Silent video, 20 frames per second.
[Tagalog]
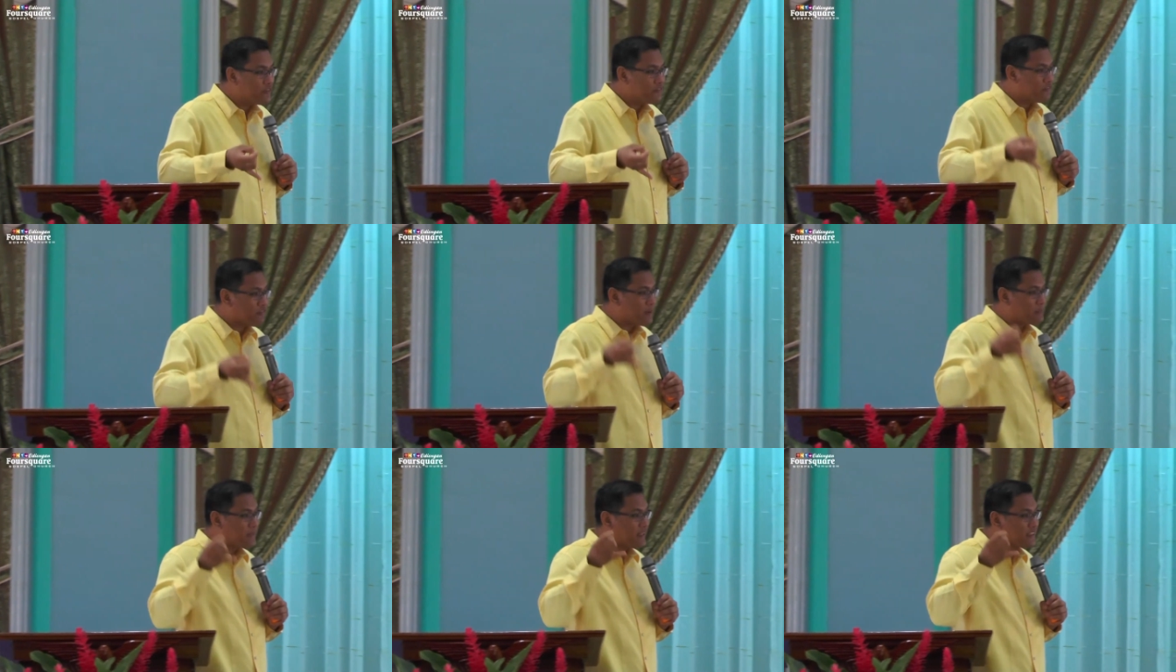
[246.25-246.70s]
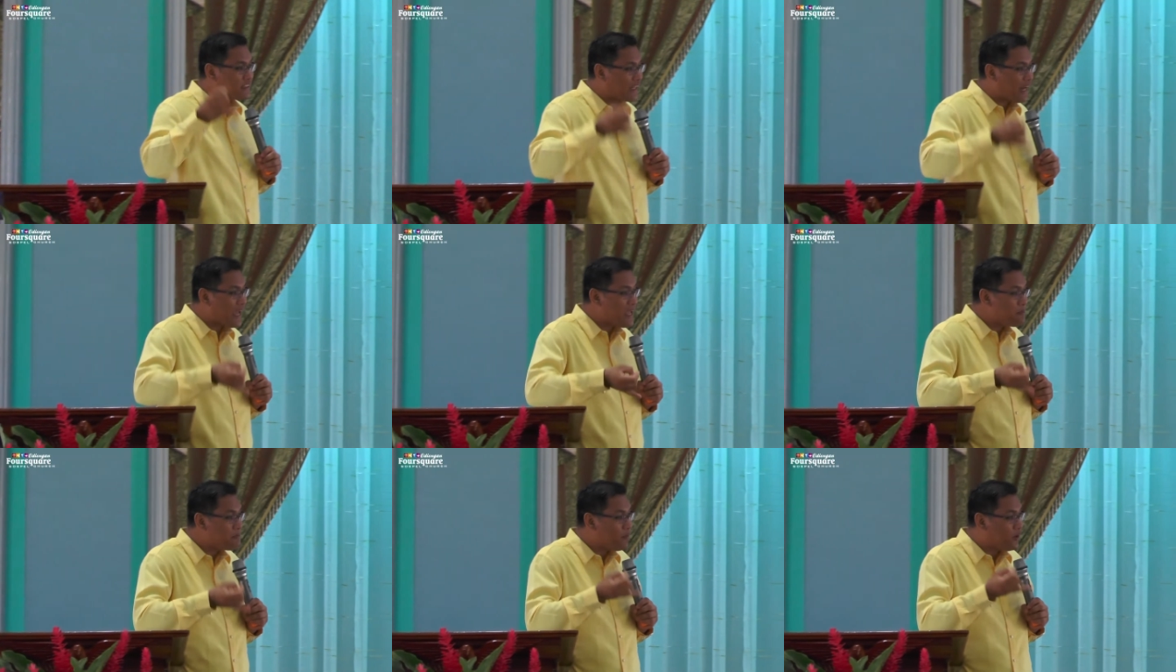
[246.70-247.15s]
from the
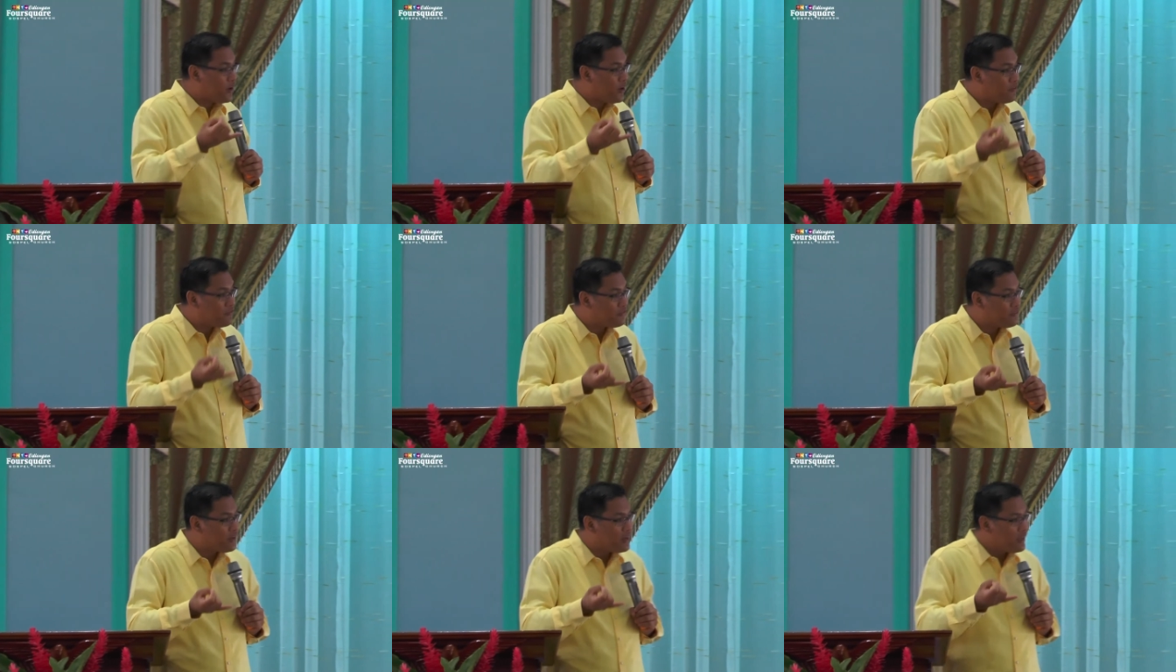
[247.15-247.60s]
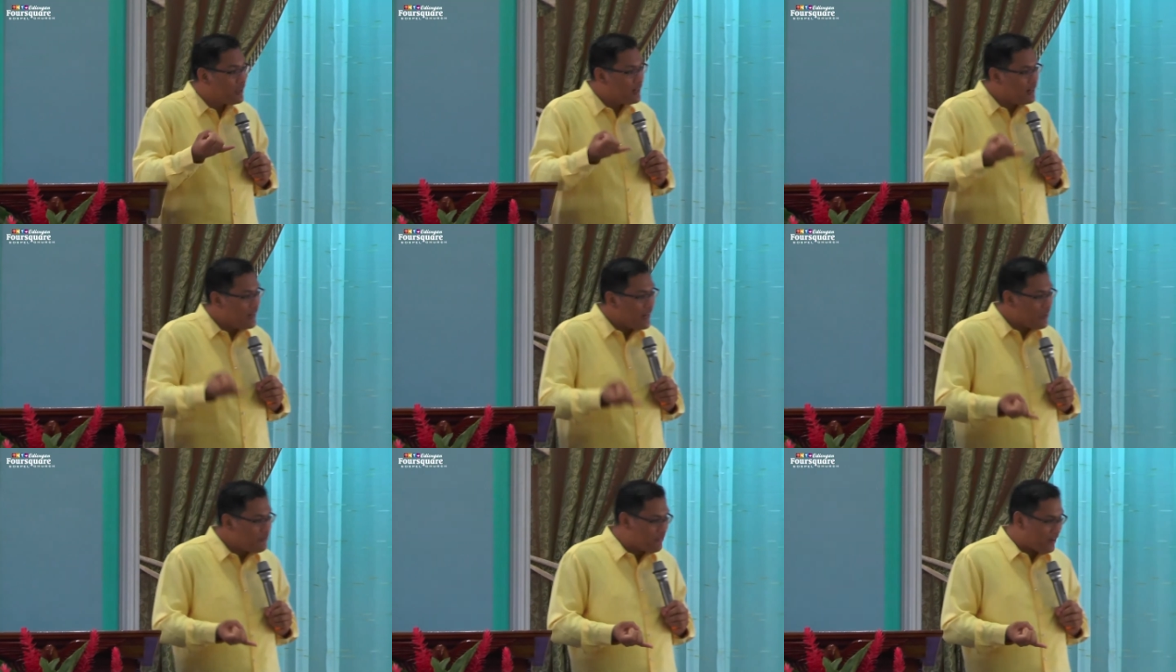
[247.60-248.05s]
tribe of
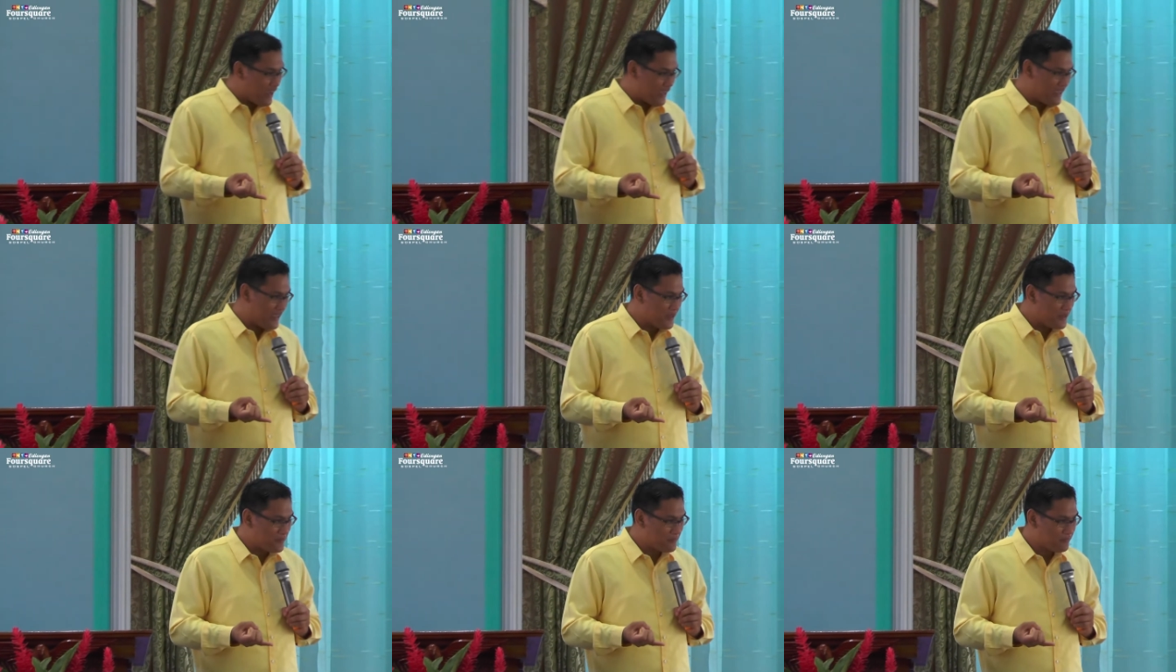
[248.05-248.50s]
Levi.